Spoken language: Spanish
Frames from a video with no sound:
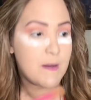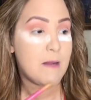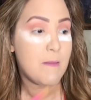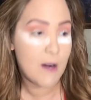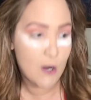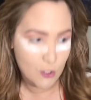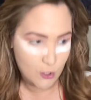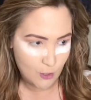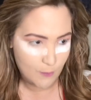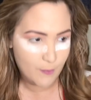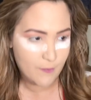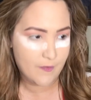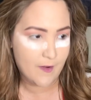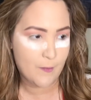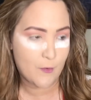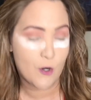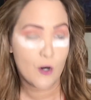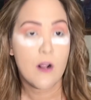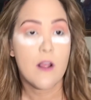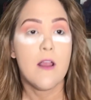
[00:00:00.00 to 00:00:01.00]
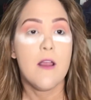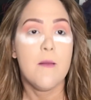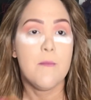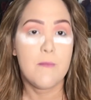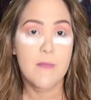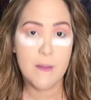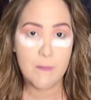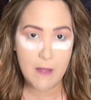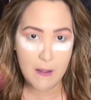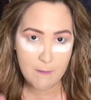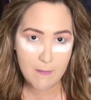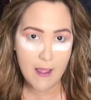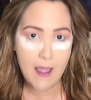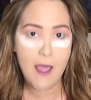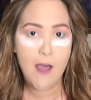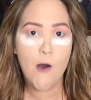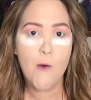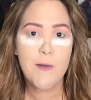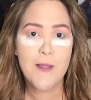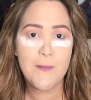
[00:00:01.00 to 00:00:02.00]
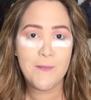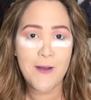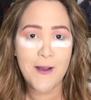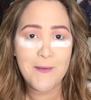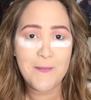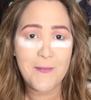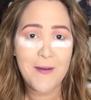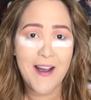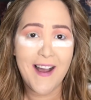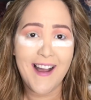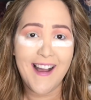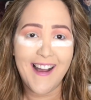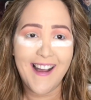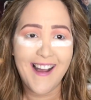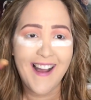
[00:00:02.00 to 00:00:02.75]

Primero yo, por favor. ¿Mi mamá o mi papá?